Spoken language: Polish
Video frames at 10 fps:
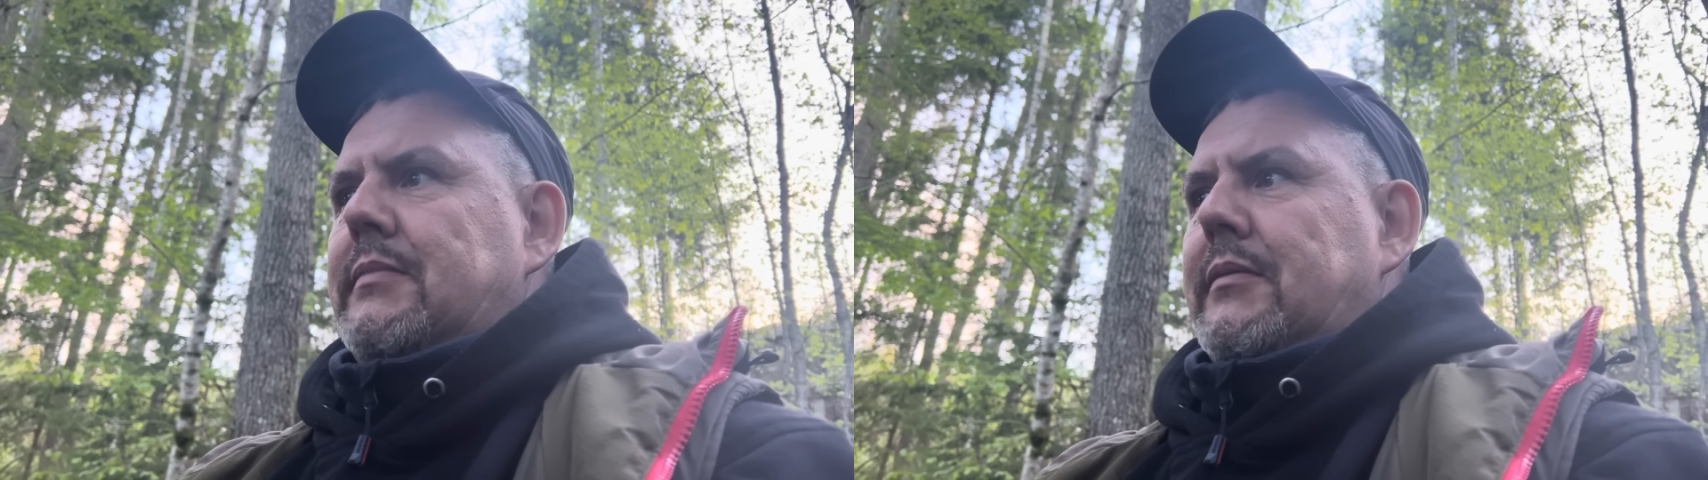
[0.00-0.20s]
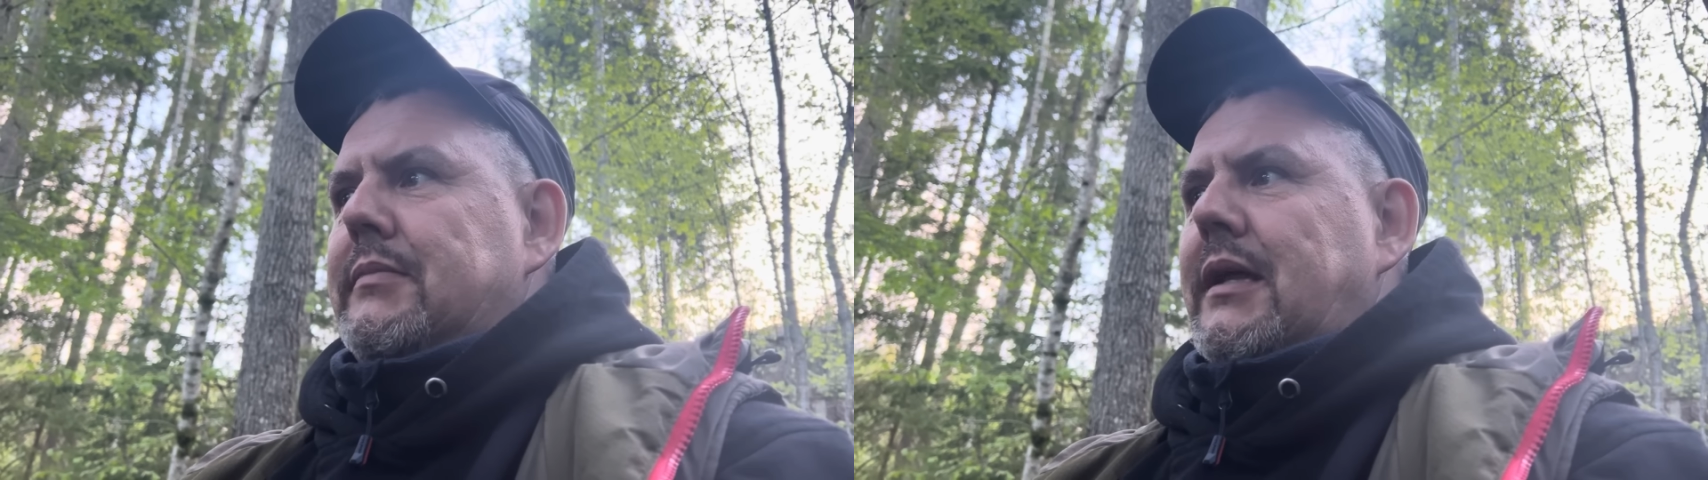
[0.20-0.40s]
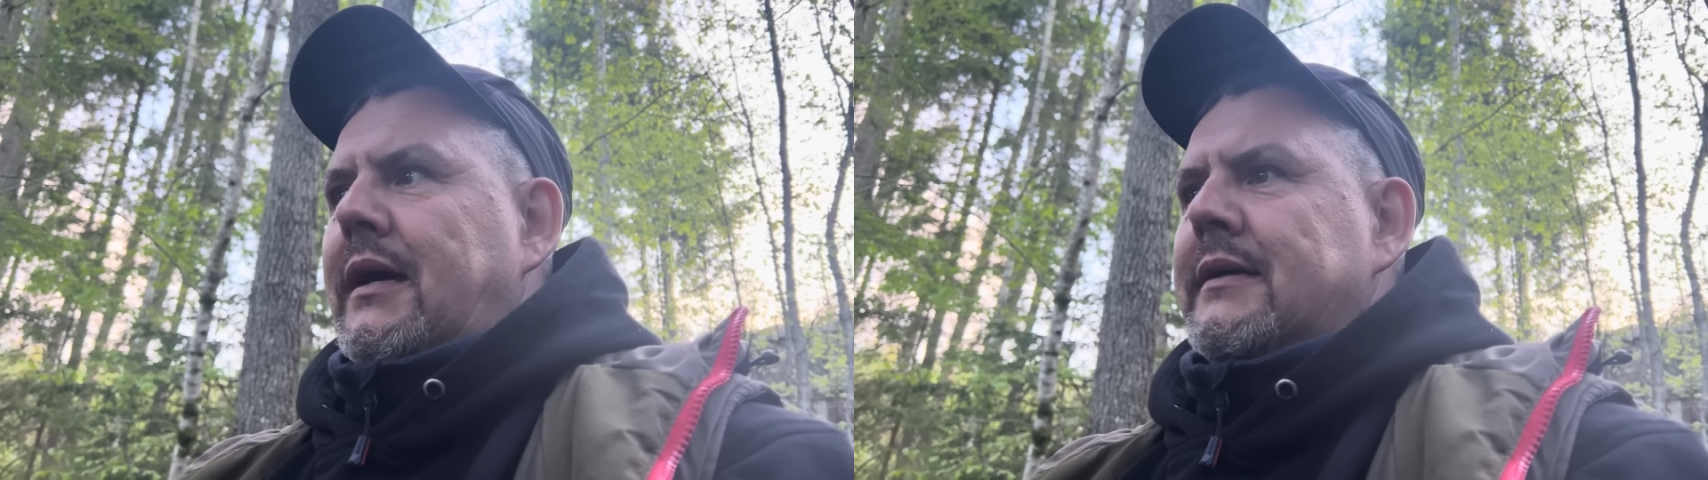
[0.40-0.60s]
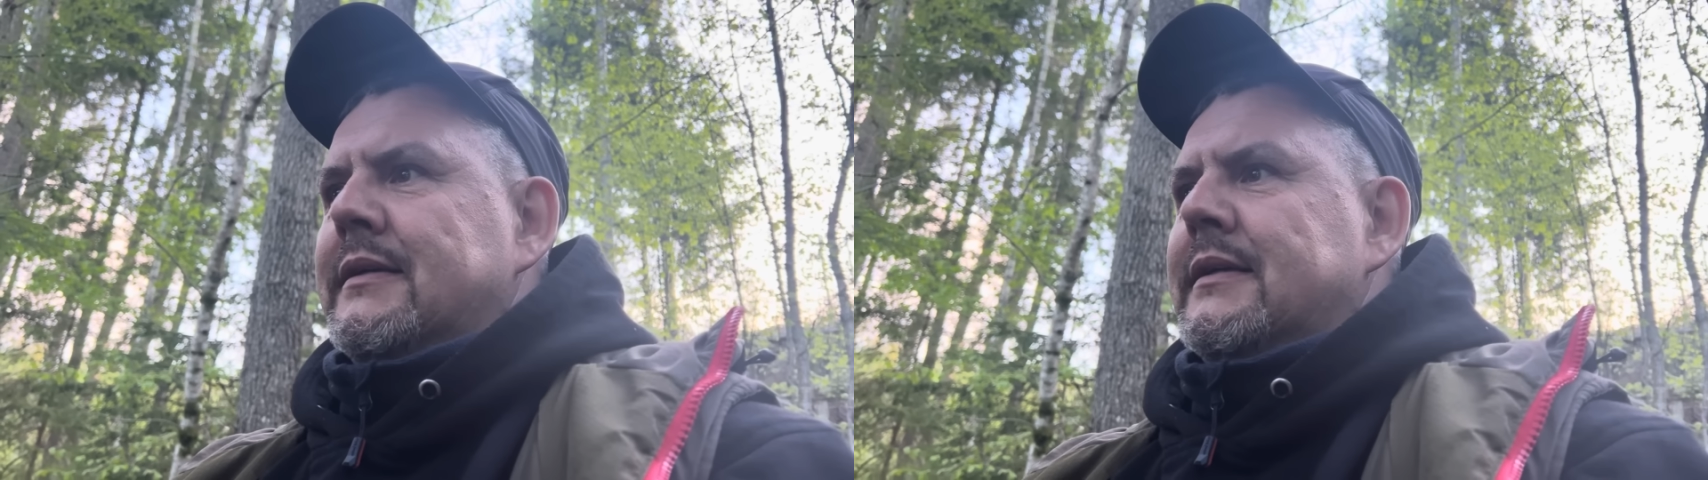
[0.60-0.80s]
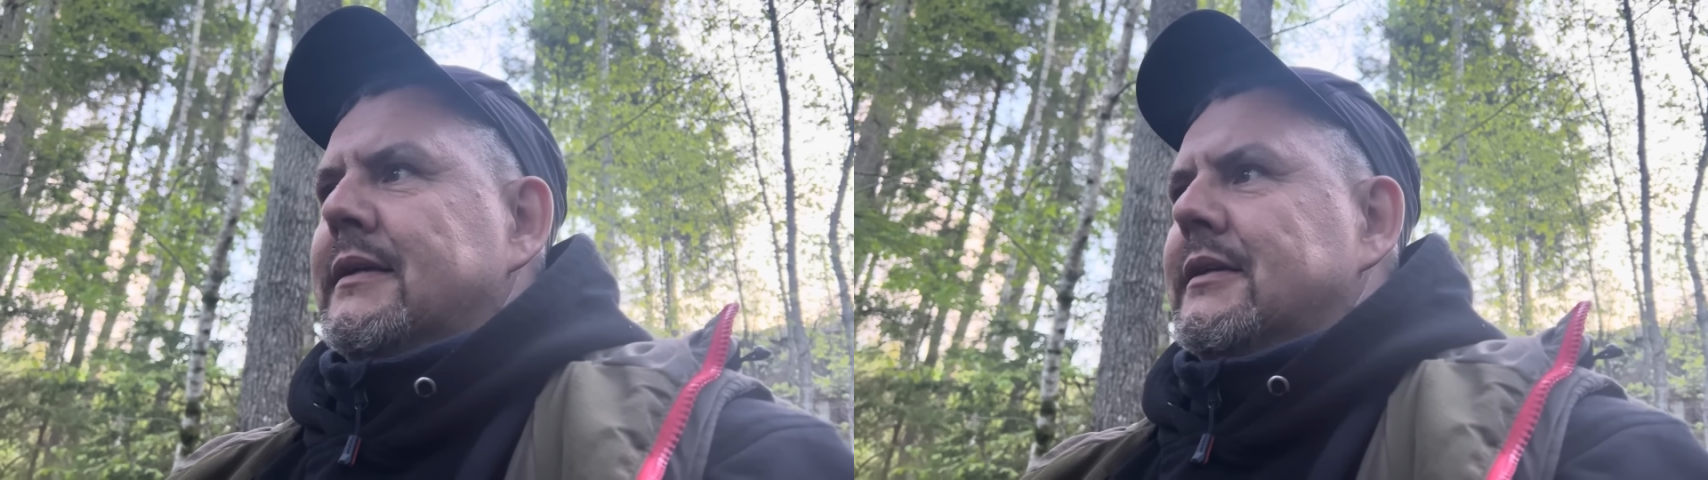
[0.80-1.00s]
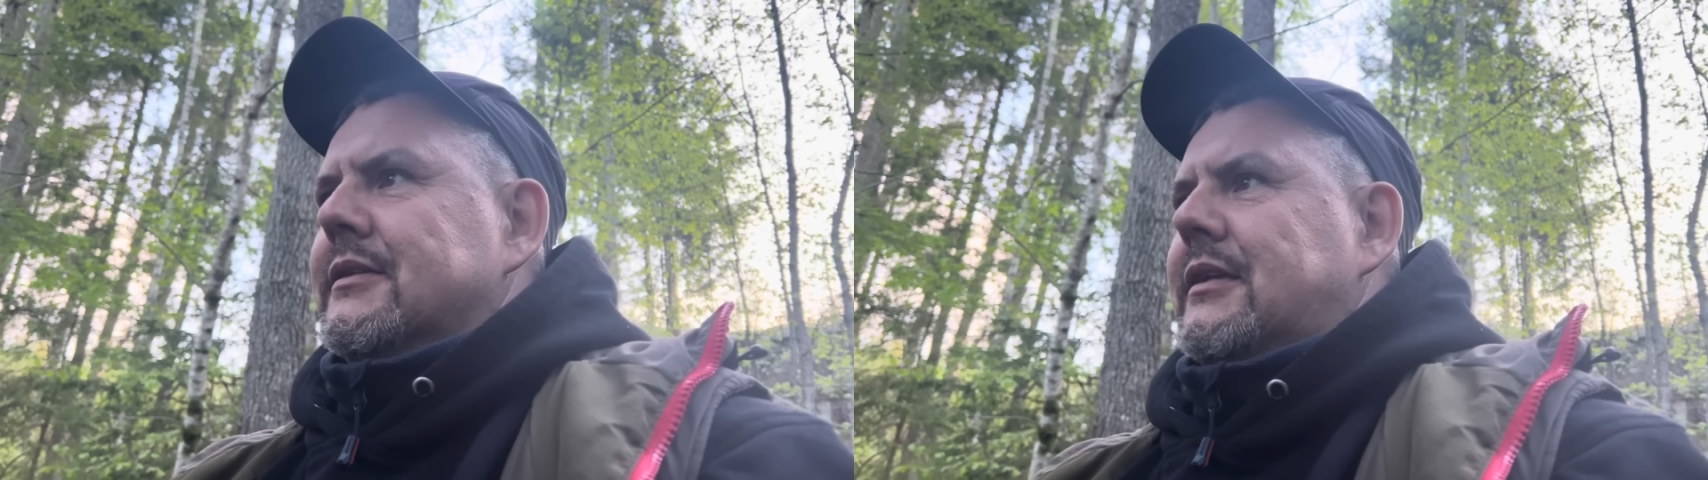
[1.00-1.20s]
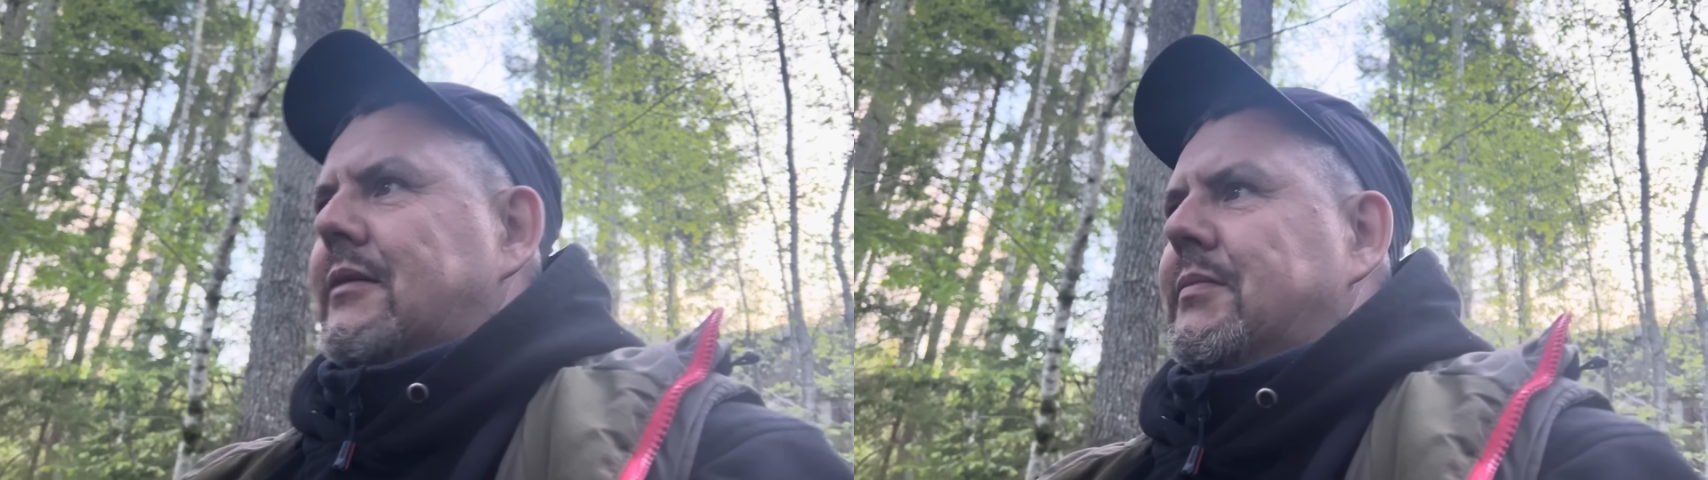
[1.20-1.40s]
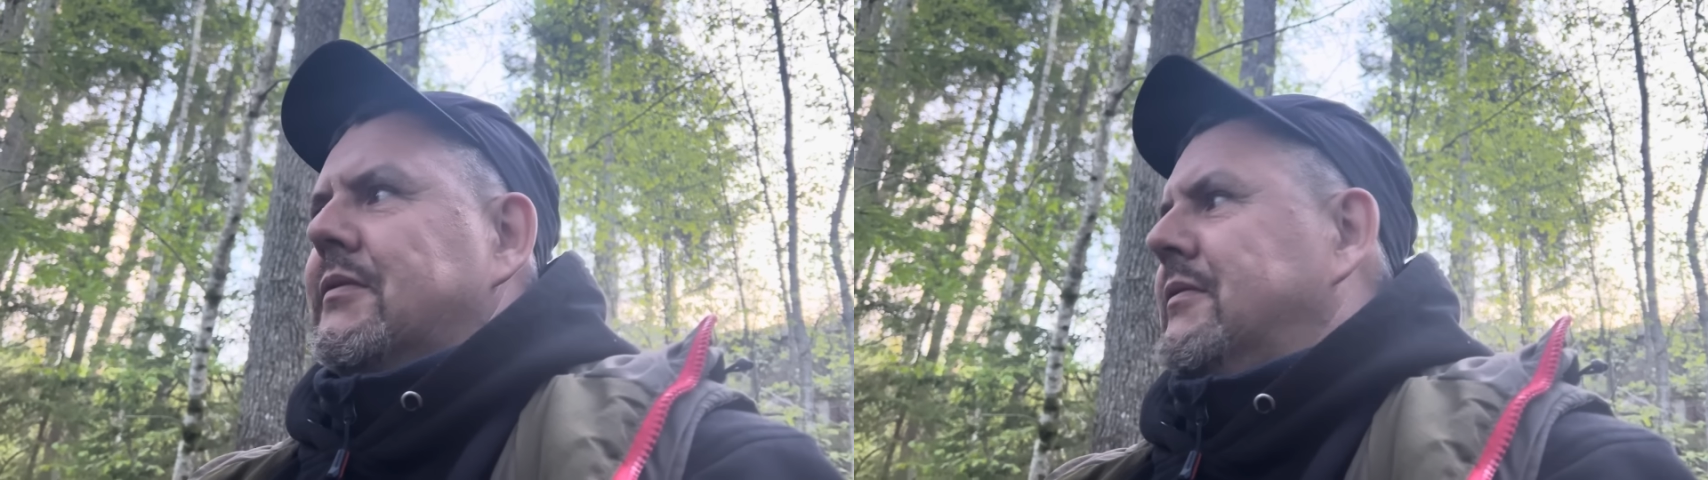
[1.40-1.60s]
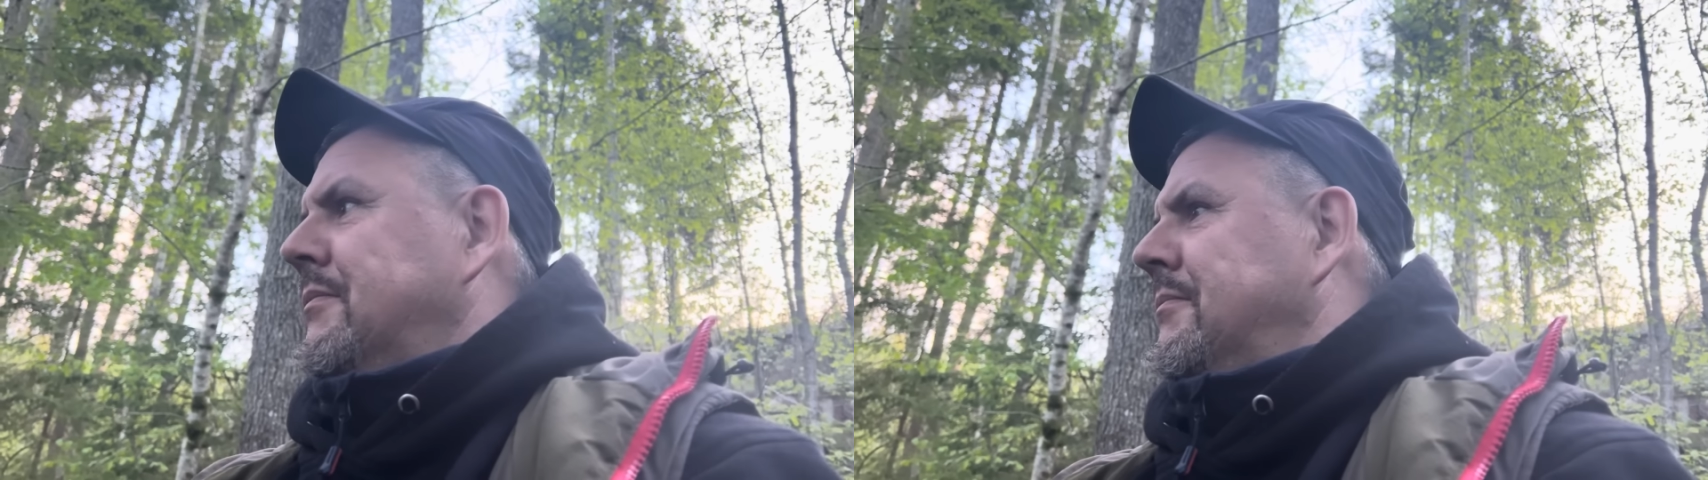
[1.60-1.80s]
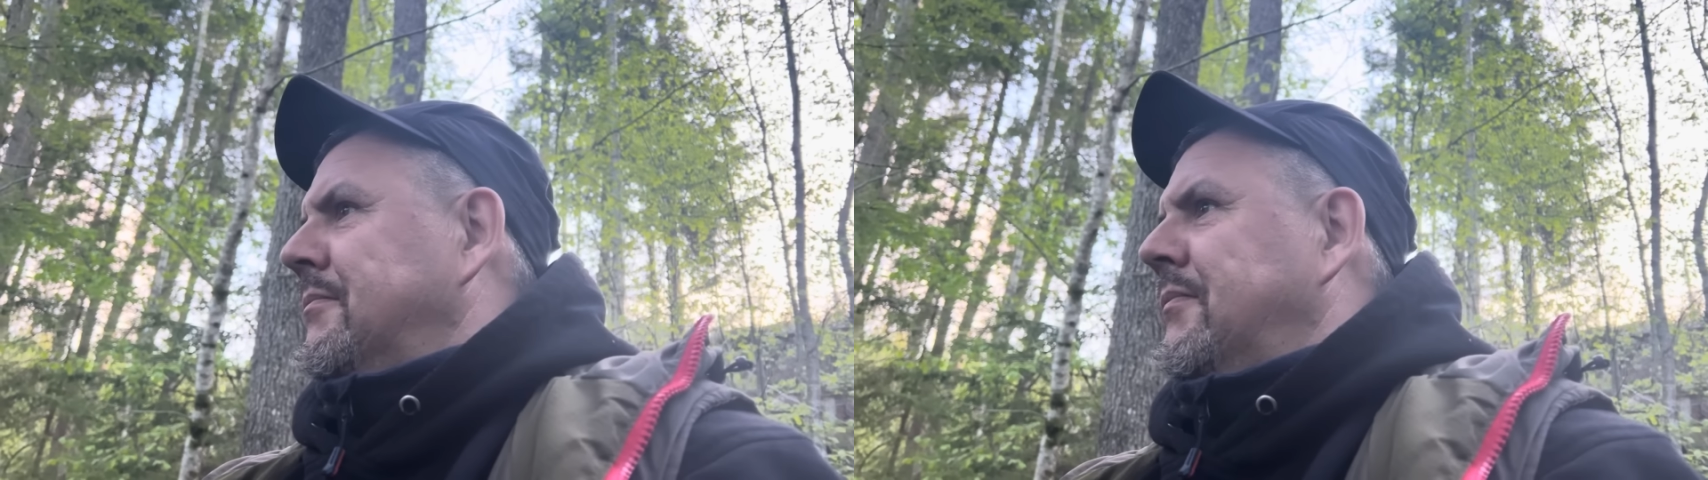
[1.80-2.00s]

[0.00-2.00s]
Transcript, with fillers: bębna, że tak powiem.